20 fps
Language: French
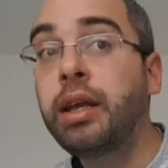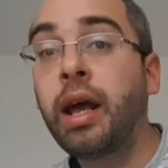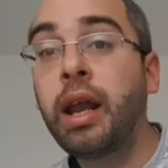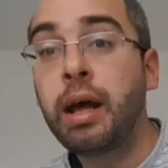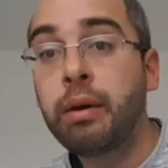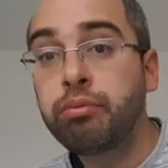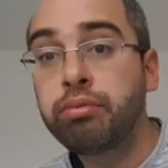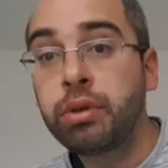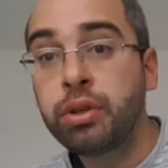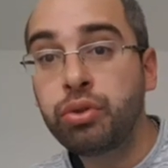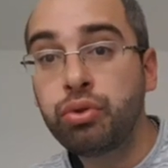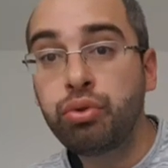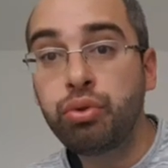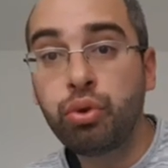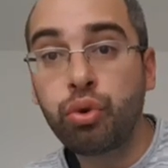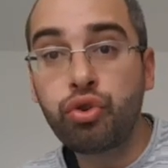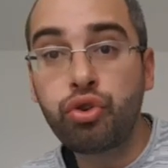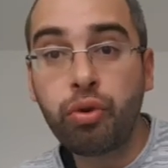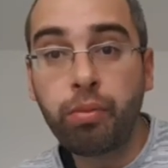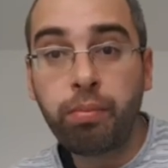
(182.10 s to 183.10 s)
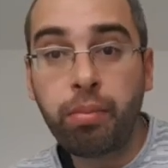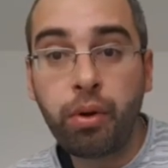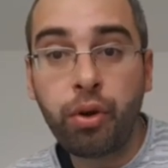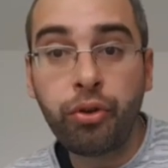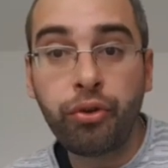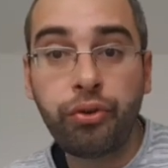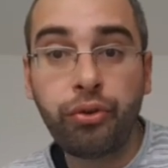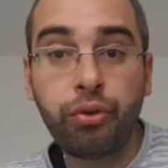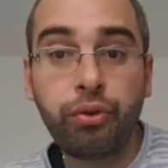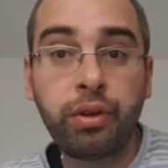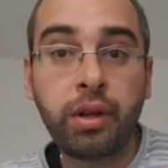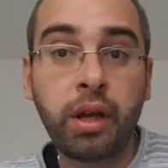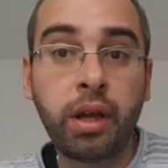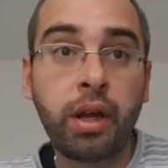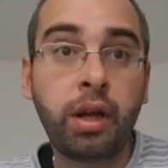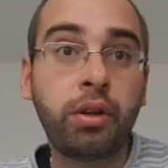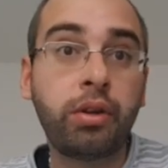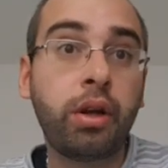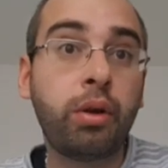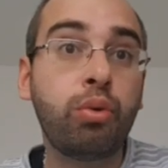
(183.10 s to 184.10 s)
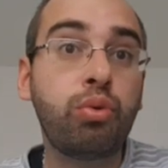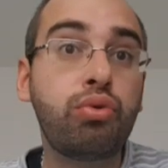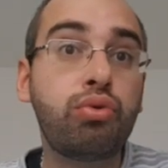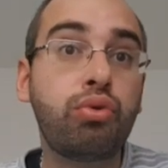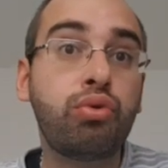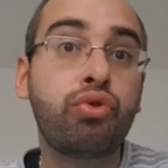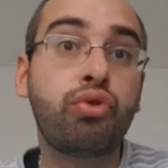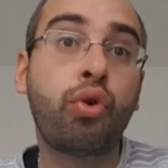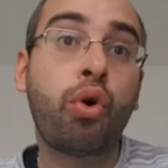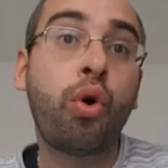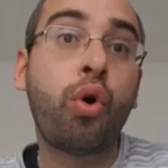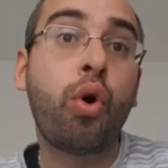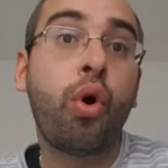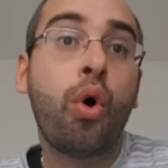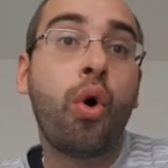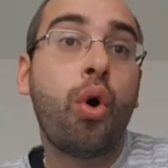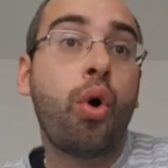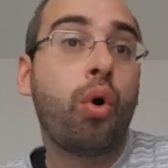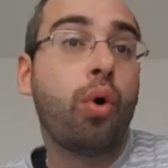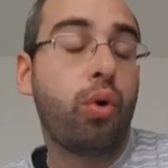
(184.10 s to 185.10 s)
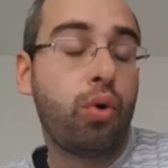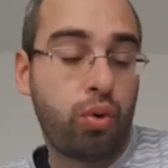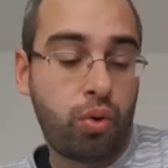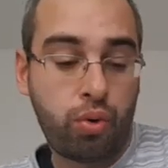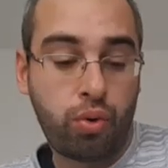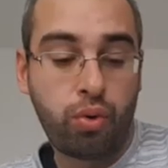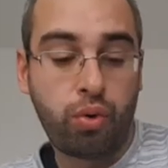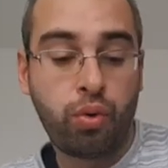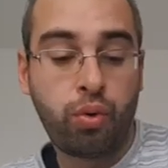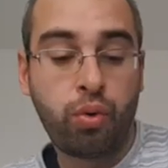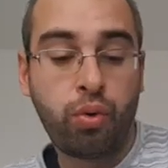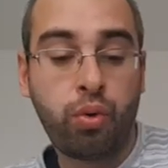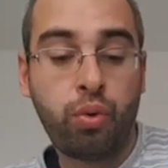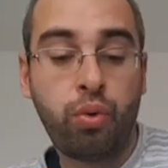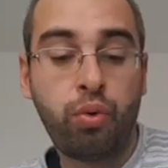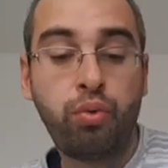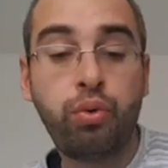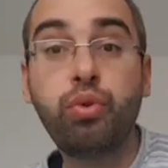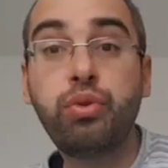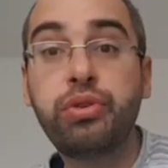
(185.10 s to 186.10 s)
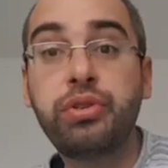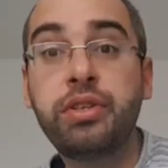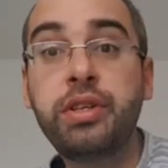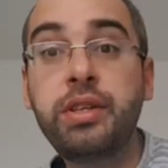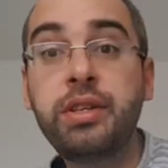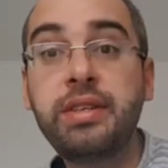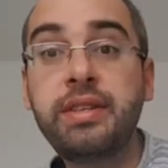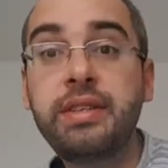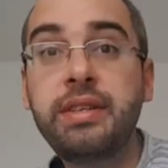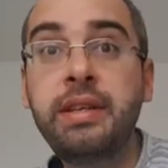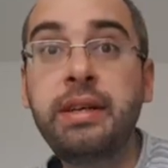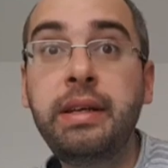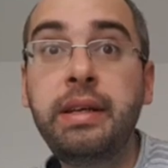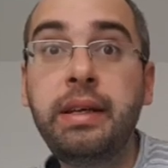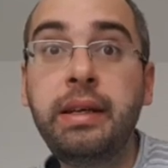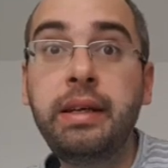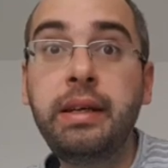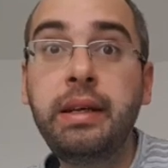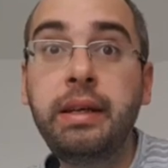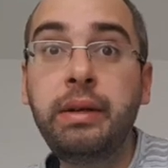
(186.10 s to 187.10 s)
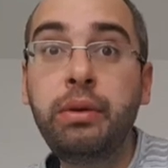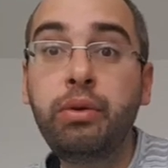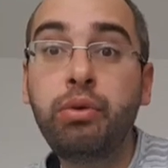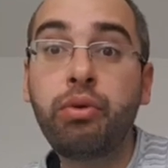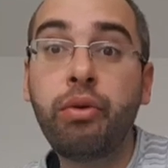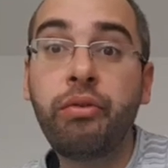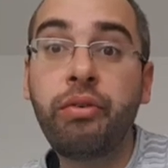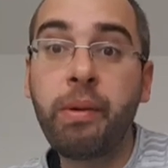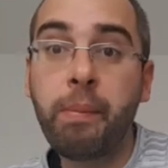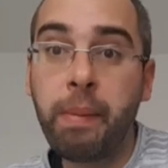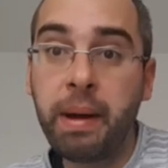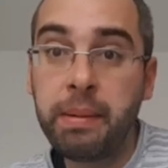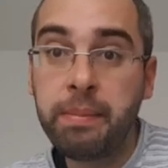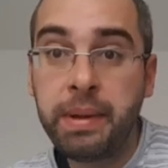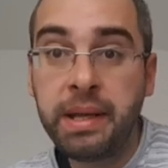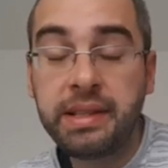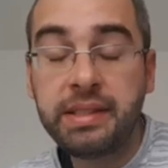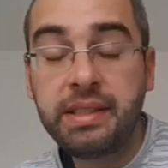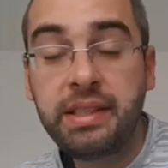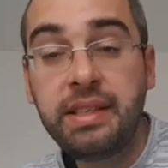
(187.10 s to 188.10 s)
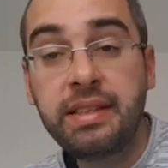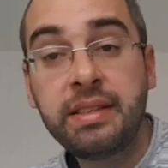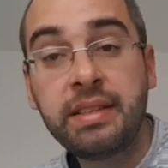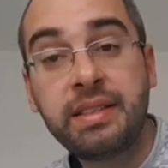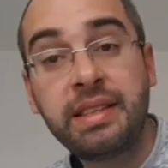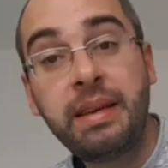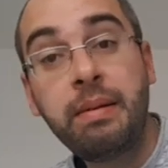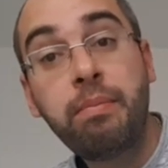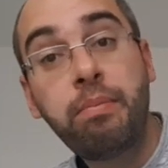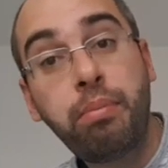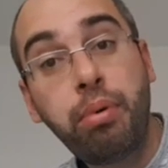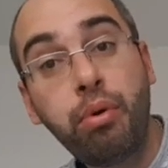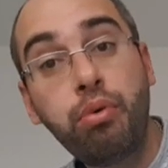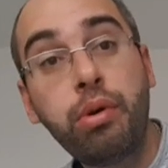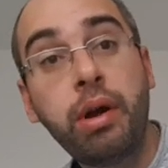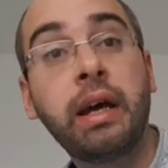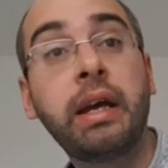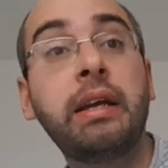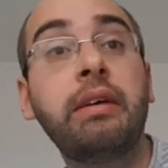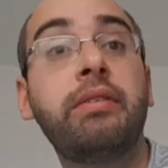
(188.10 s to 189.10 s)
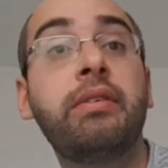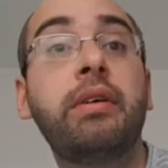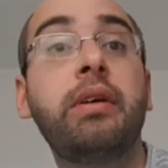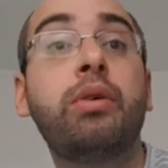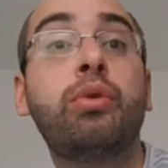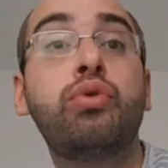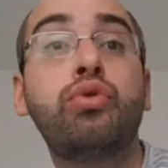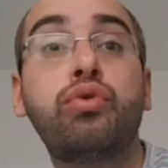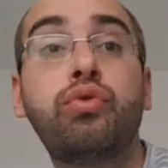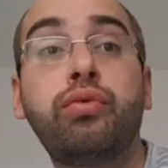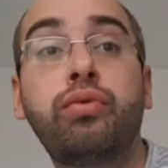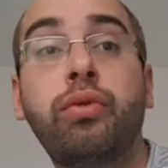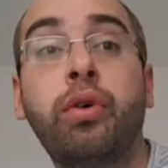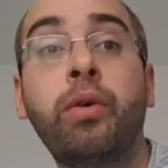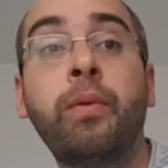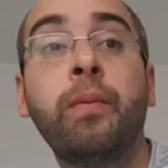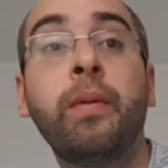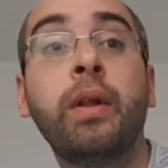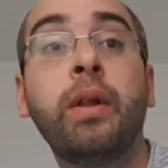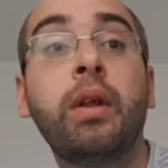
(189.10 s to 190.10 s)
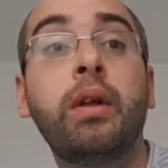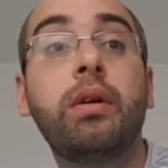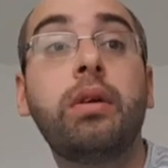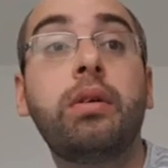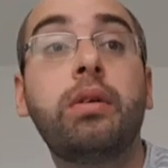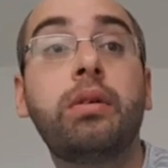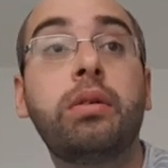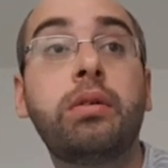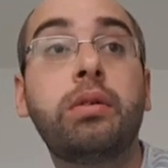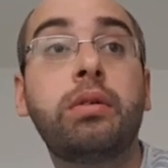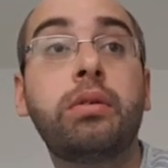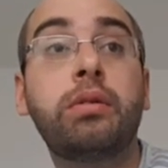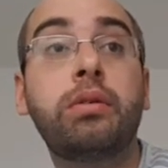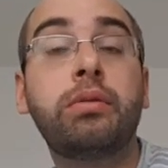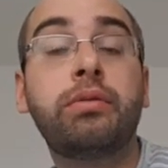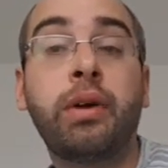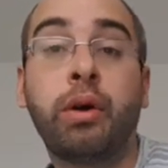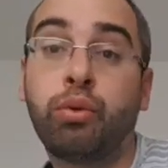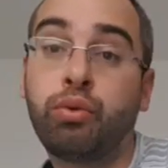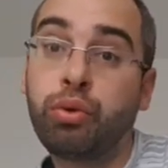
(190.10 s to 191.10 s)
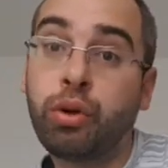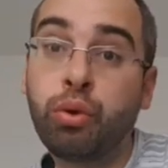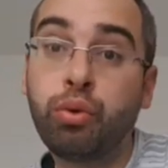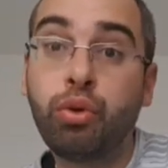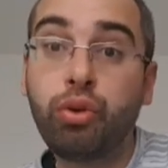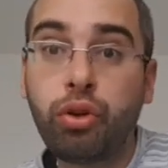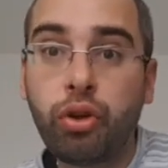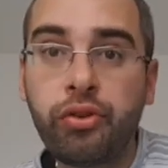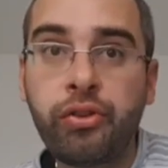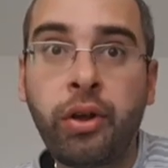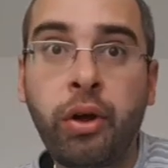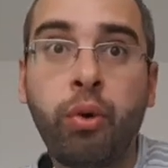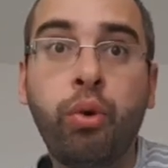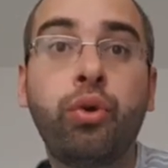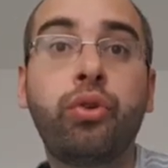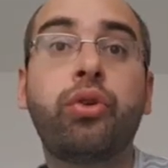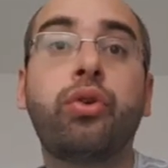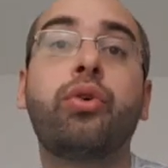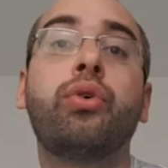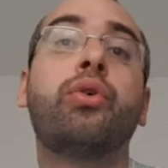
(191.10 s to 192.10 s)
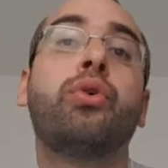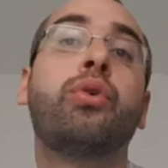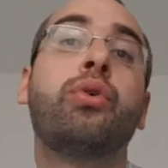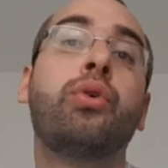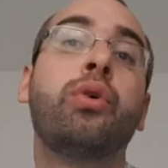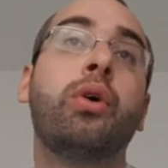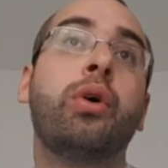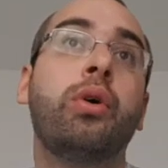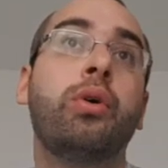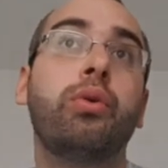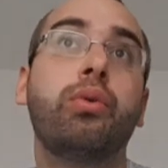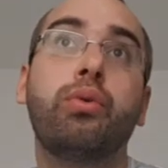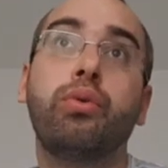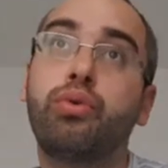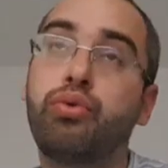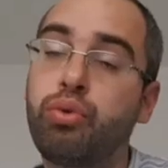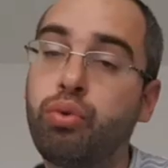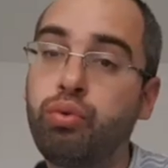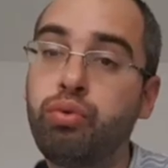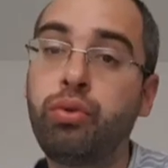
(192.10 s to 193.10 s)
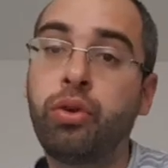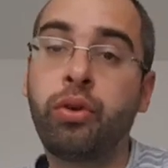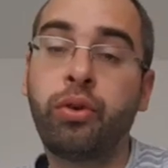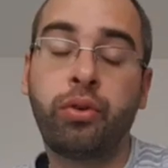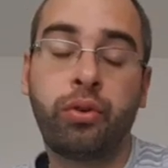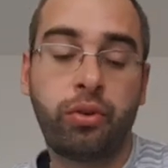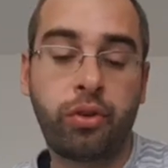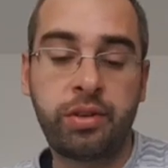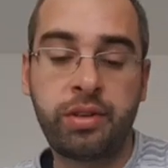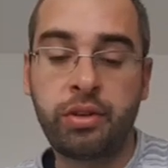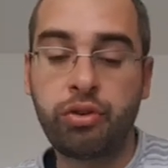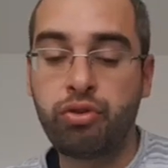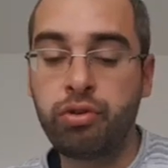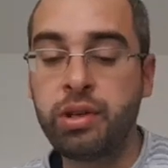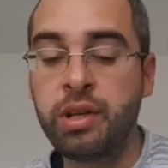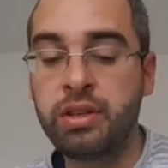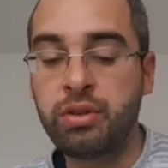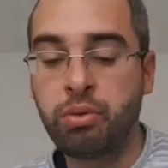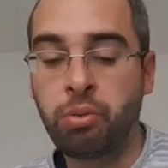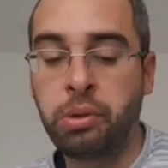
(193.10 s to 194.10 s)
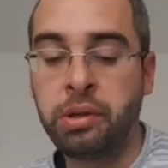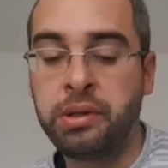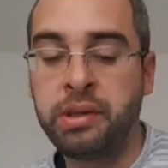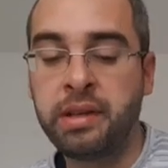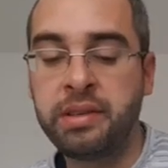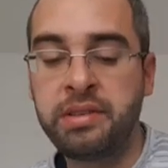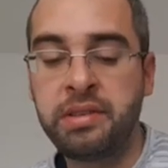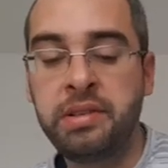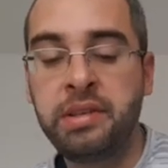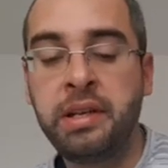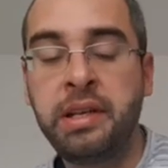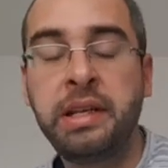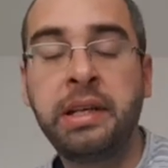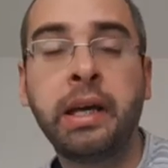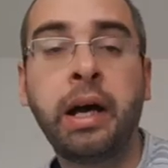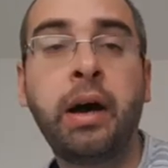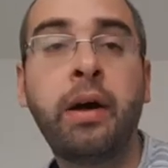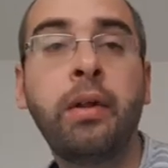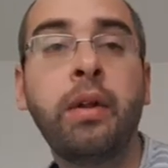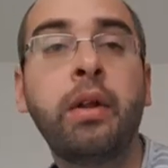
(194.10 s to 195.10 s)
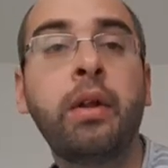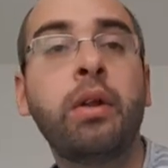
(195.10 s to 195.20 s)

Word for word: qui a la pointure, je pense, d'un lot de ce genre. Euh, lui aussi, s'il ne fait pas de bêtises, ce qui peut lui arriver euh, souvent, enfin en tout cas de temps à autre, surtout dans, dans, sa jeunesse où il était assez délicat,